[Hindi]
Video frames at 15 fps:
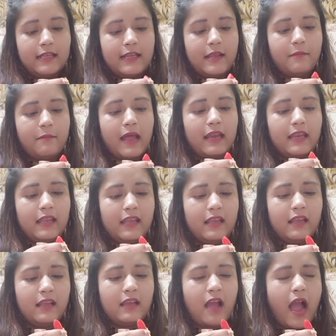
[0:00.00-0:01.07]
ये मैंने
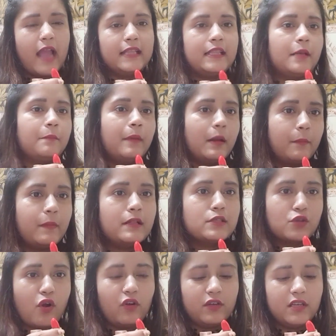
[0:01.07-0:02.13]
आई थिंक पर्पल
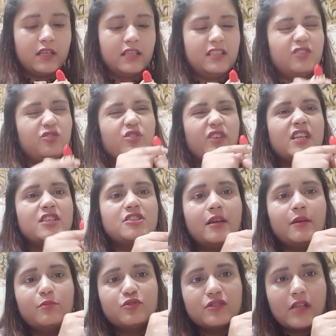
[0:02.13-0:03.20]
से ऑर्डर की थी तो ये
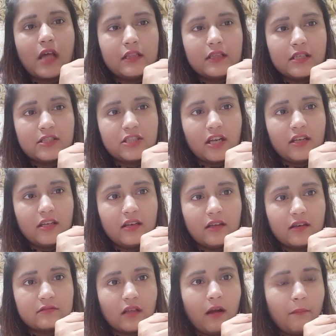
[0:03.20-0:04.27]
शेड मुझे ज़्यादा अच्छा नहीं
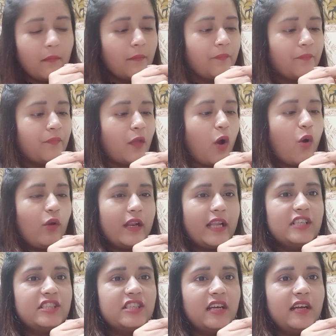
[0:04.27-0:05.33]
लगता
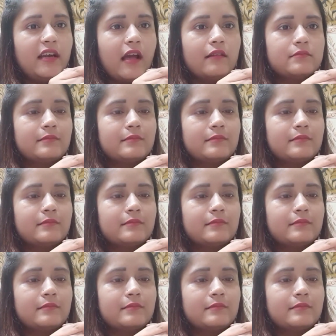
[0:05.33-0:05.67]
ऑरेंज शेड है